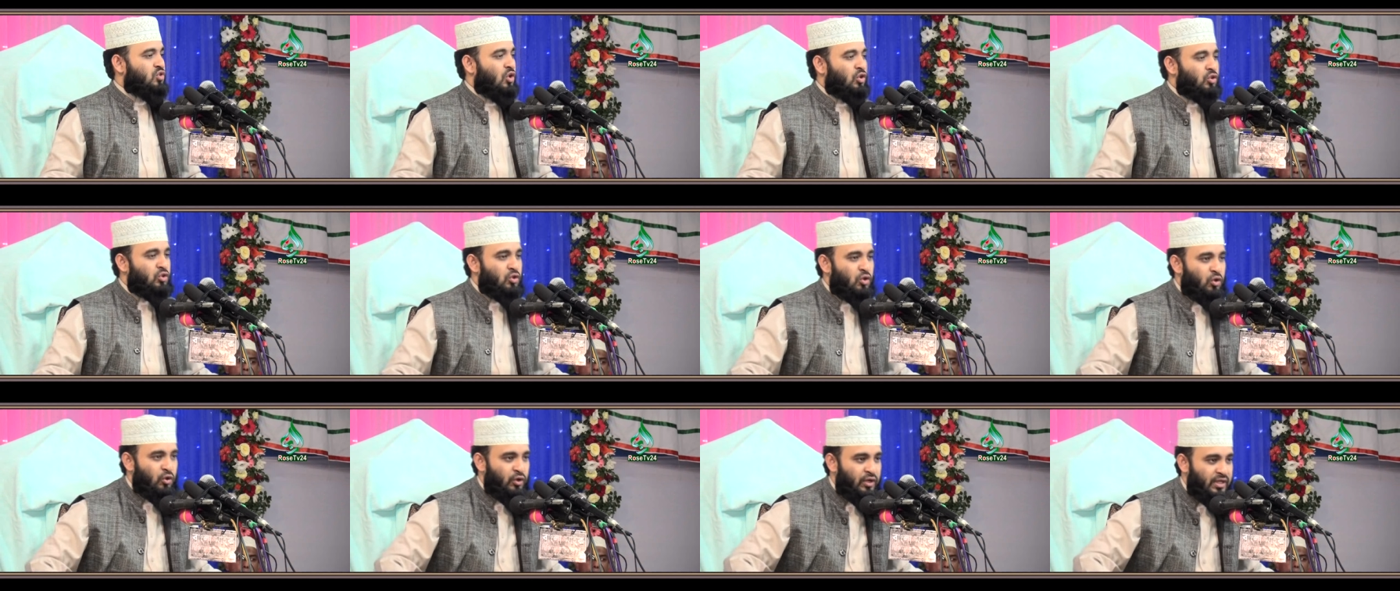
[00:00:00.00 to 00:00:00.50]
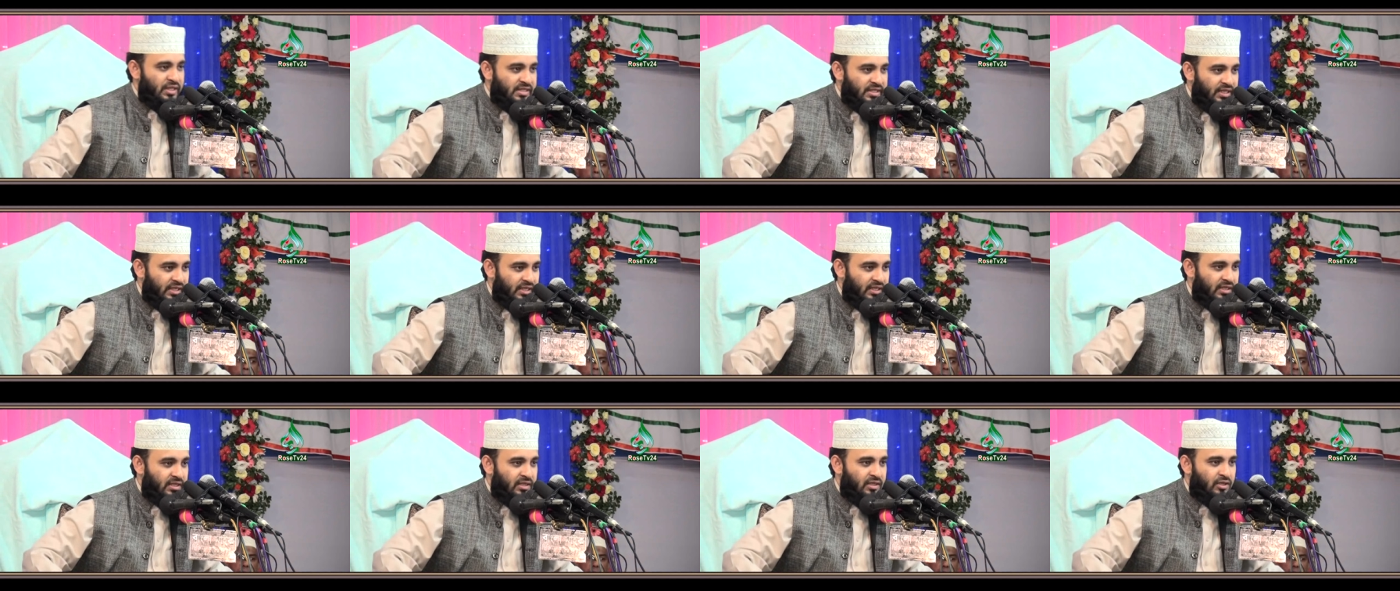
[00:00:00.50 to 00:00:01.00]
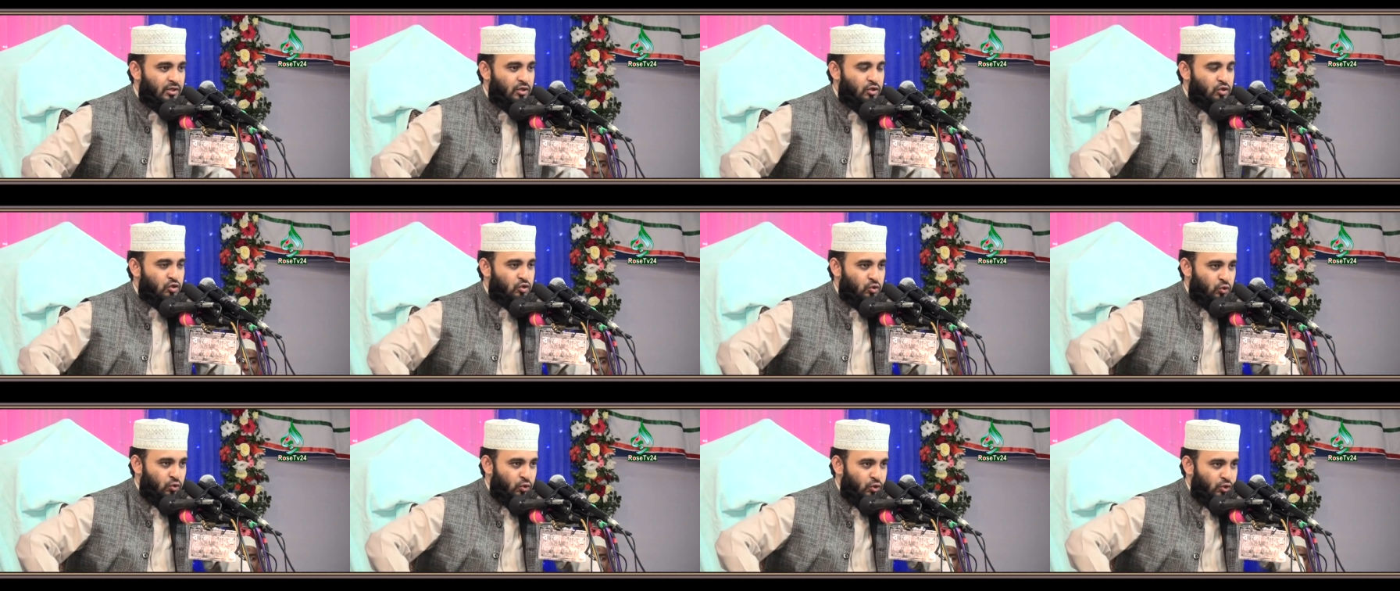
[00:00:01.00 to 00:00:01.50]
চন্দ্র হয়েছে
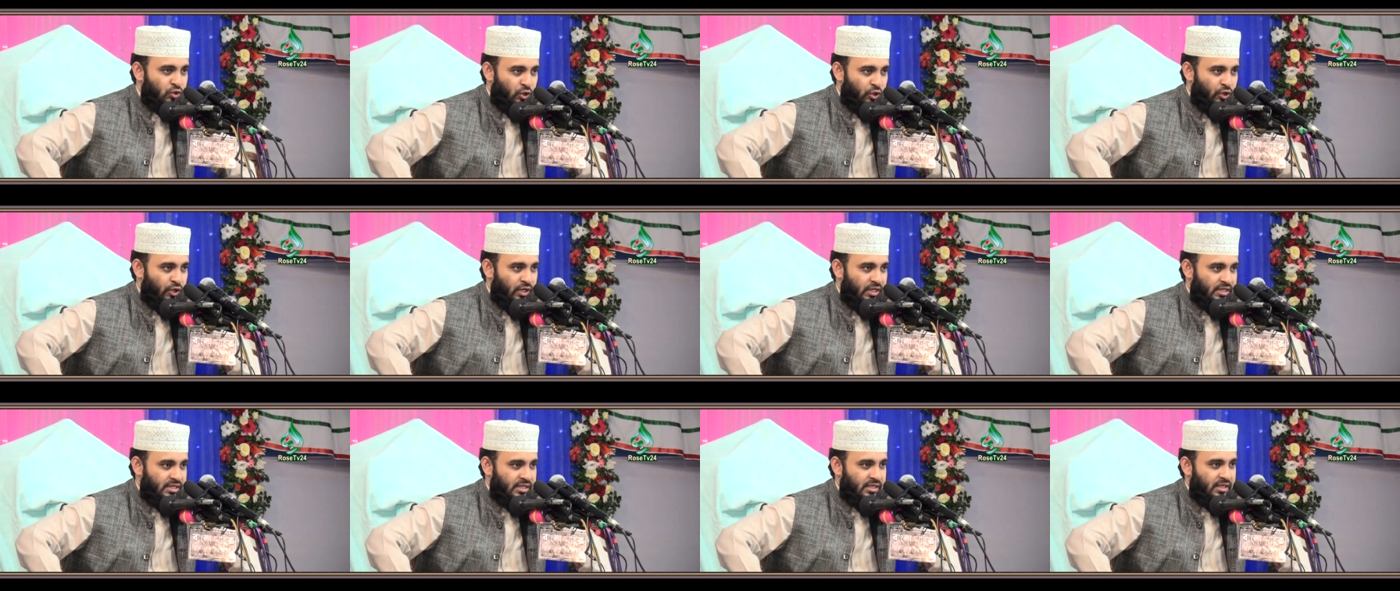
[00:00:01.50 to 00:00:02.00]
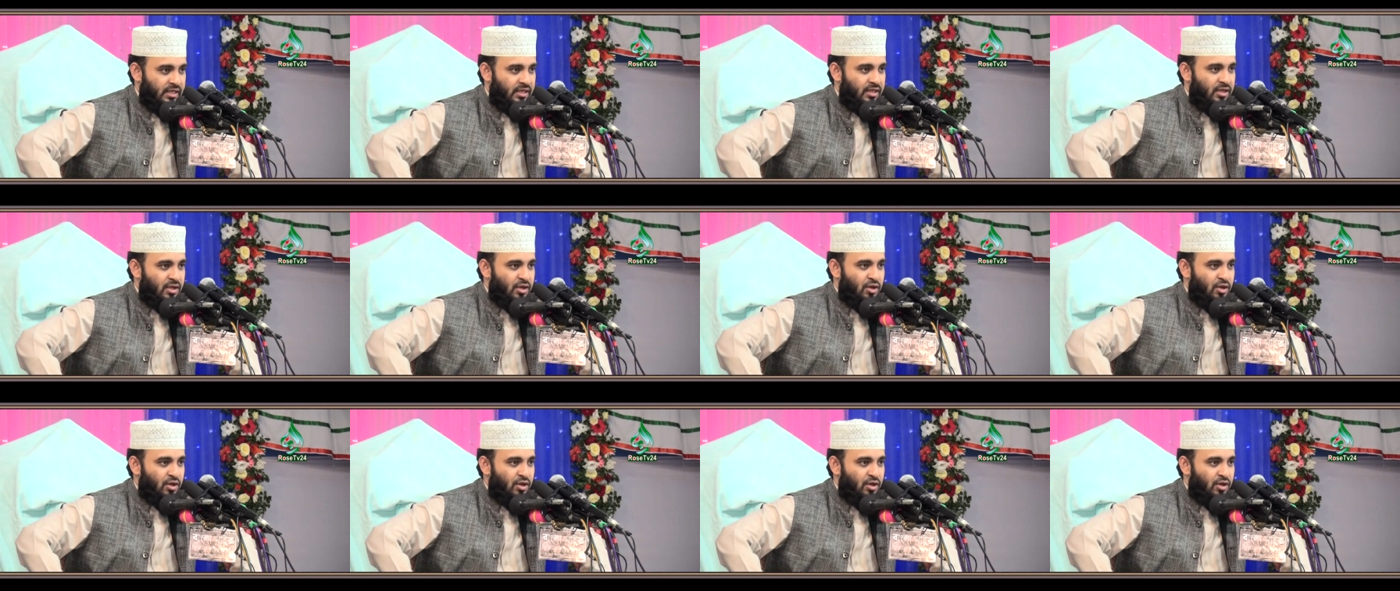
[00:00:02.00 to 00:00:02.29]
সূর্য হয়েছে